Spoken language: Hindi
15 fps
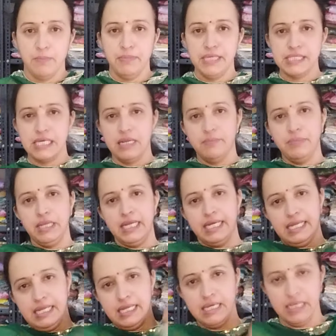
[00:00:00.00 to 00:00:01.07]
लंबी से लंबी
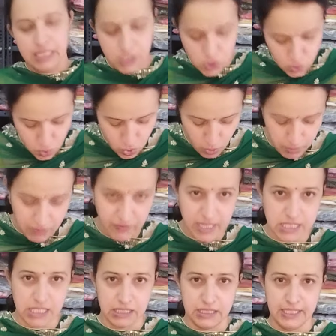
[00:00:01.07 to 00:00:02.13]
लेडी इस सूट को
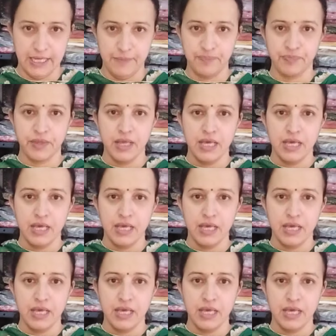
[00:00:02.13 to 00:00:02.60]
बनवा सकती है